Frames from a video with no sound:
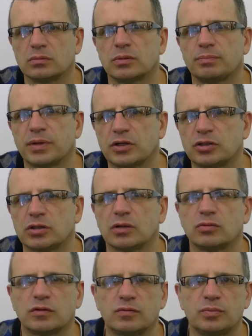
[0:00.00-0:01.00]
no pech
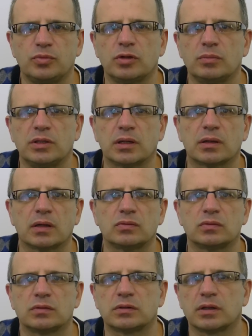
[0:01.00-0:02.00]
chciał, że wypiłem i na
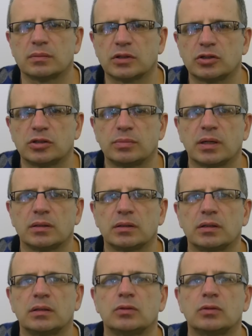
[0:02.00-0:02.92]
katu zostałem zatrzymany.